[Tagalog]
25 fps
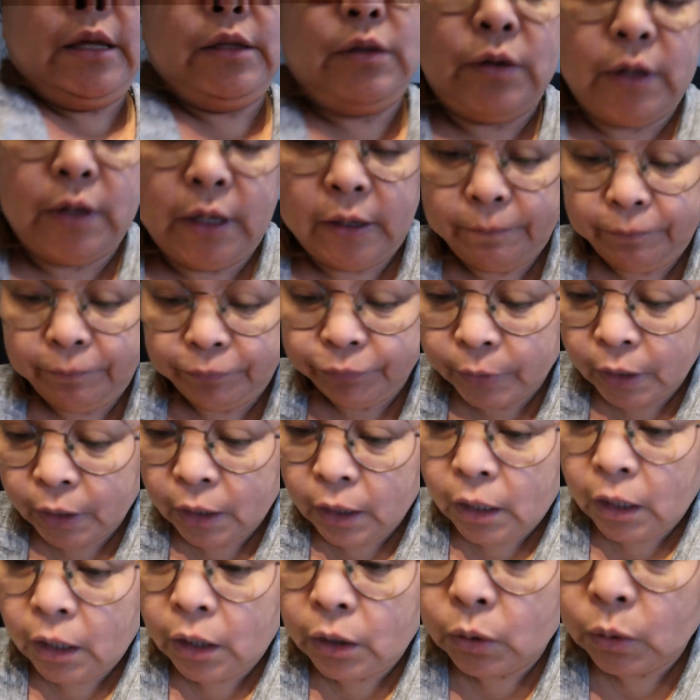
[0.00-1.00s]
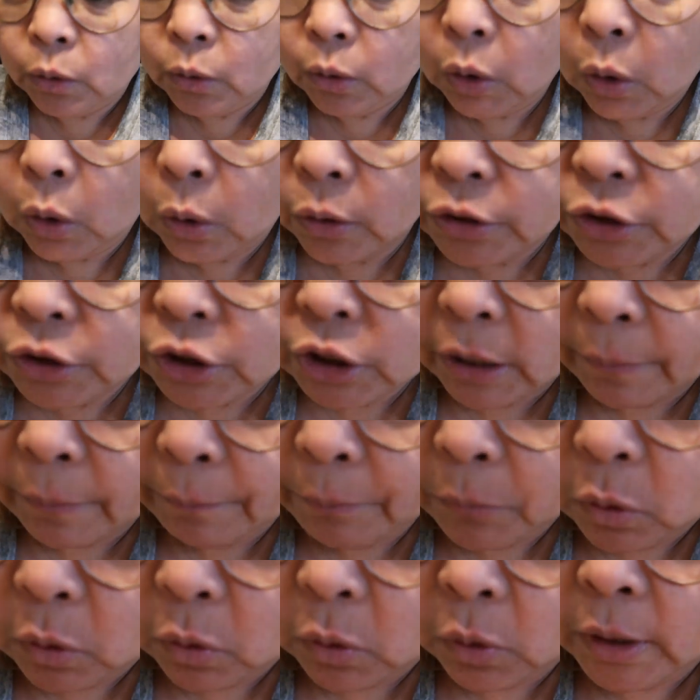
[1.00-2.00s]
sorry, yung long
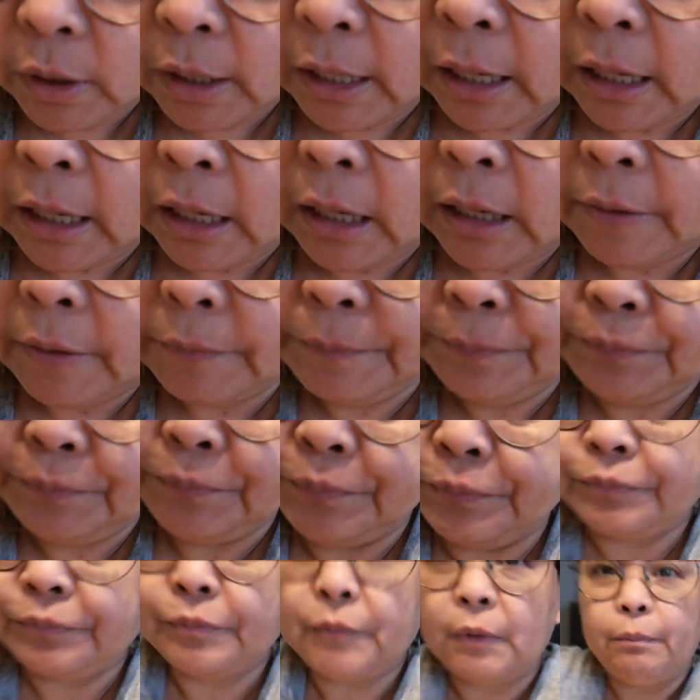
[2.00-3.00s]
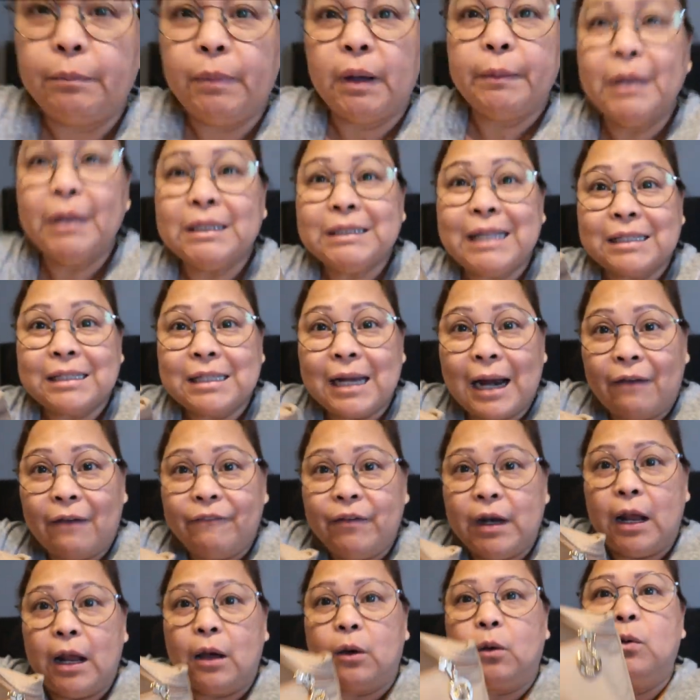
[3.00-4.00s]
champ ko na pag
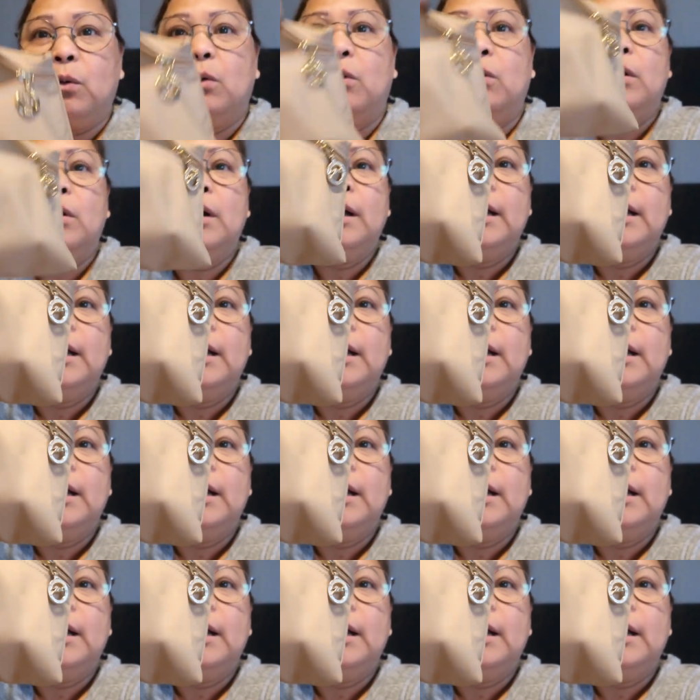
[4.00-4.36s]
magta-travel ako,